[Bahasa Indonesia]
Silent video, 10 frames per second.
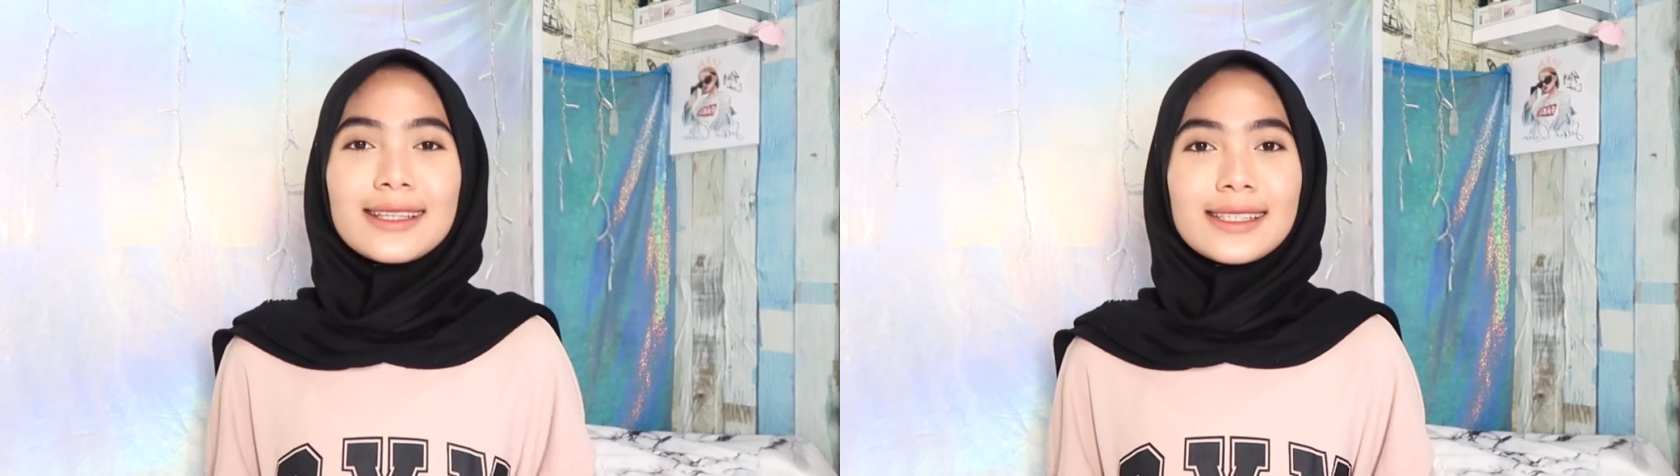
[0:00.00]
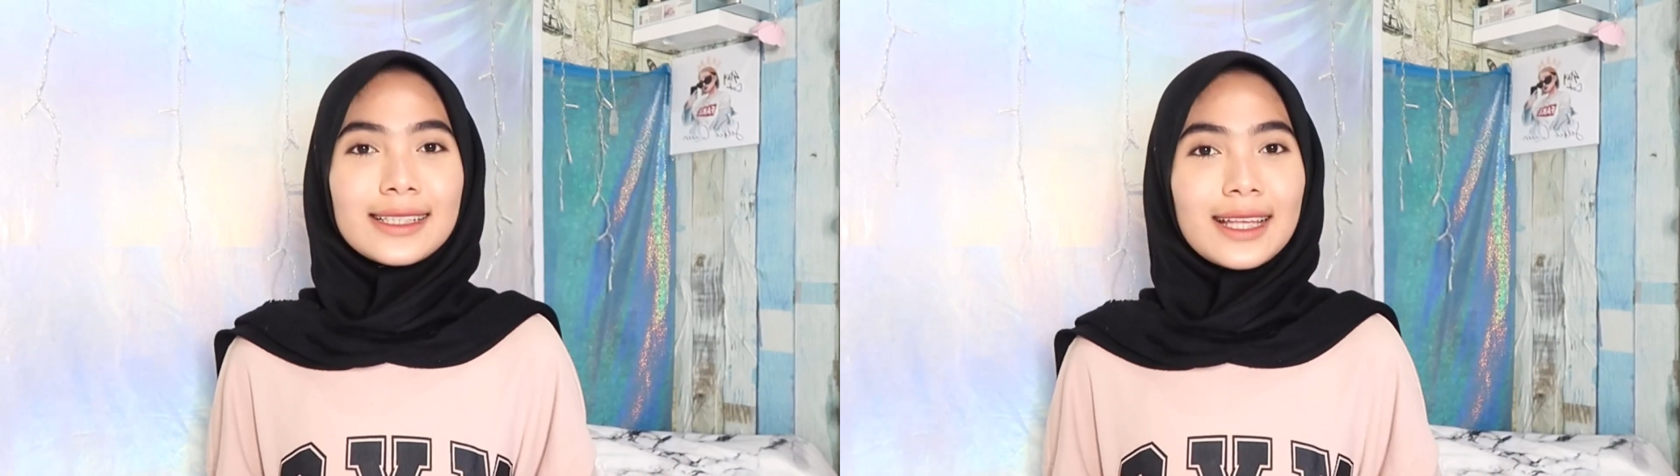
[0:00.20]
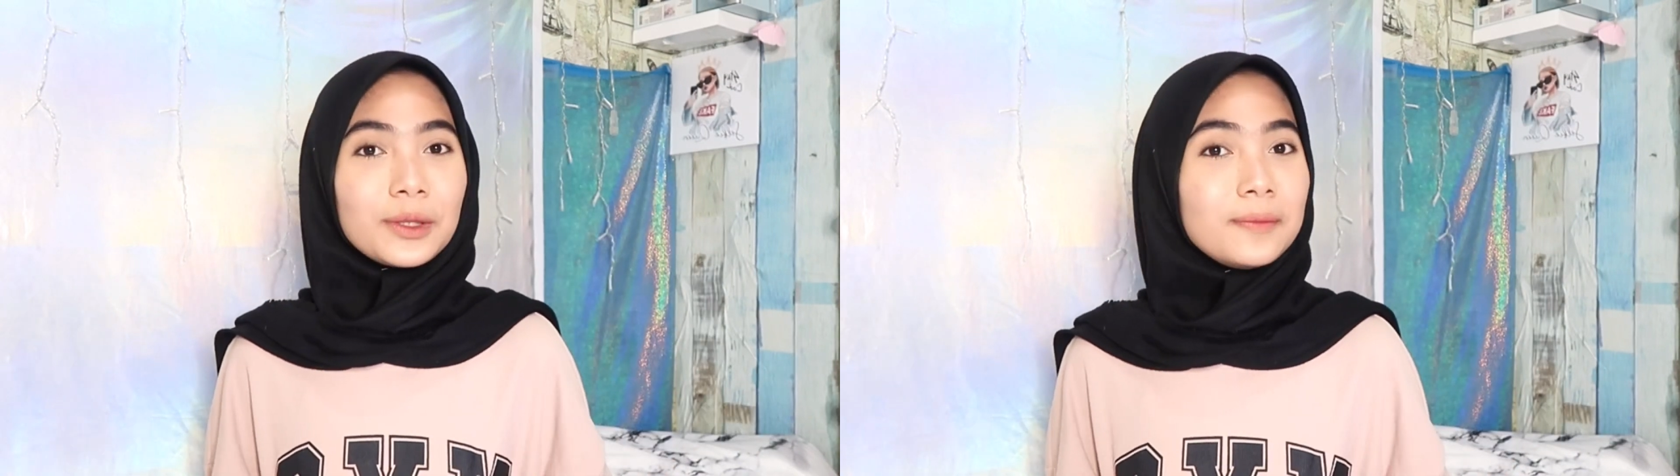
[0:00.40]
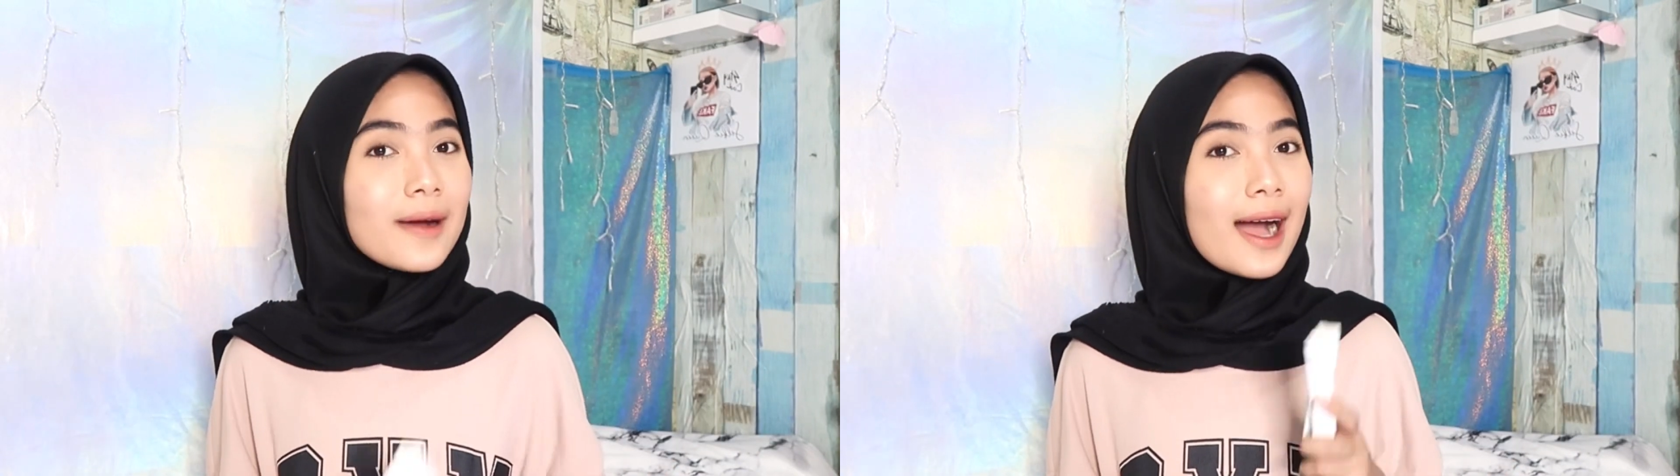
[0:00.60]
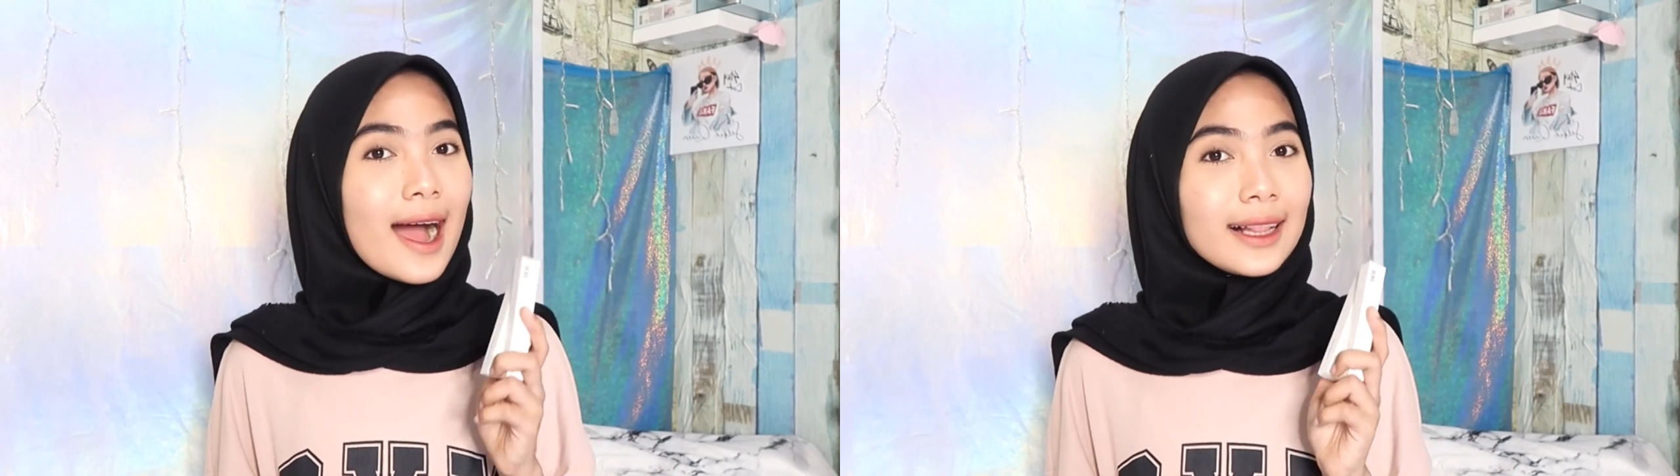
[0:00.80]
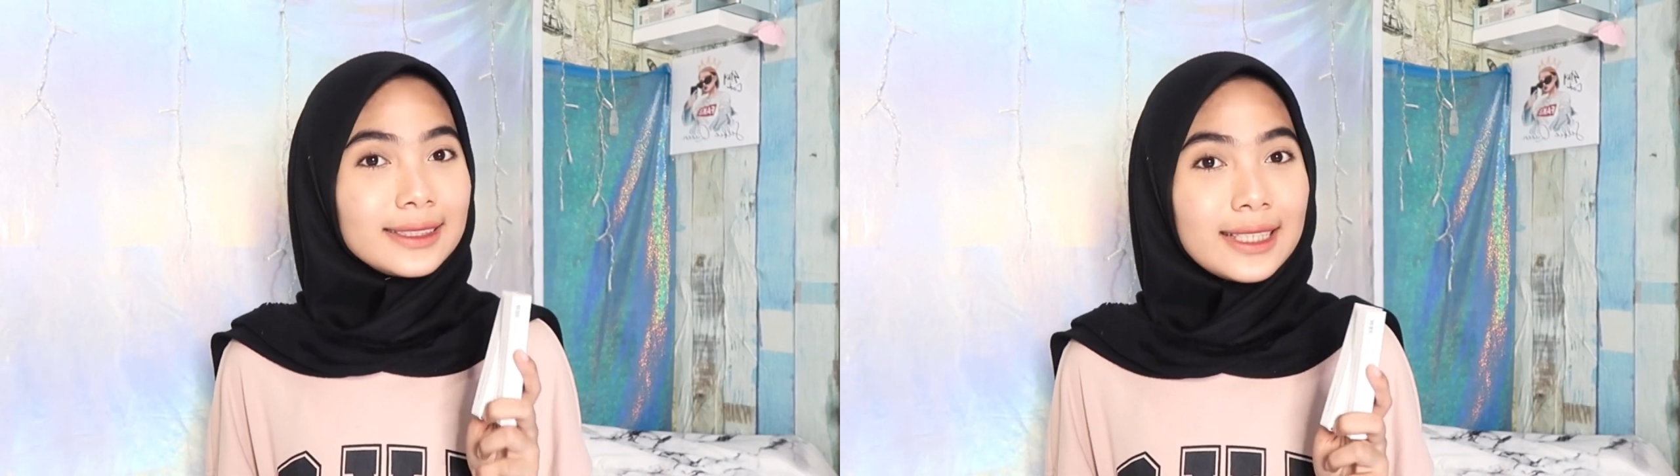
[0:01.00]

hasilnya tuh bakal